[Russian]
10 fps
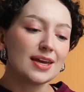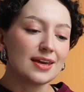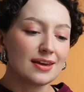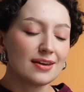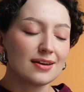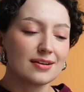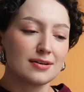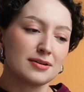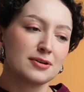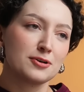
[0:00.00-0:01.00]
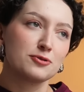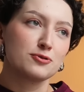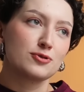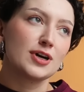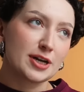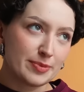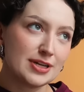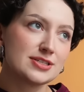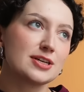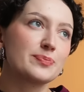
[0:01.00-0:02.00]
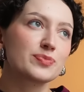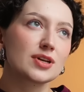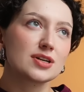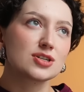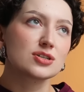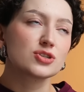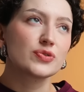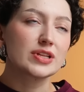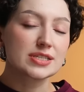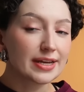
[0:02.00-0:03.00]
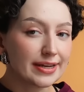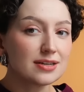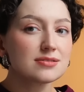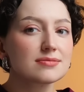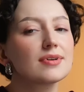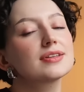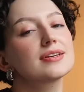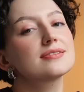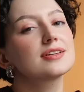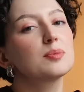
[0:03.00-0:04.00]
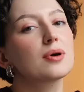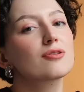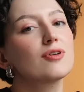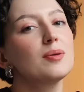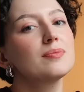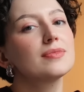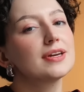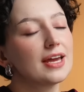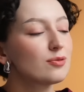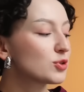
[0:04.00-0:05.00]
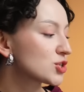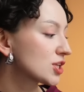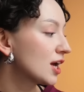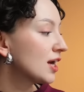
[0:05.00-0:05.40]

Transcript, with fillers: И э, в аромате а, «Шведский лес» от History Parfum я его нашла.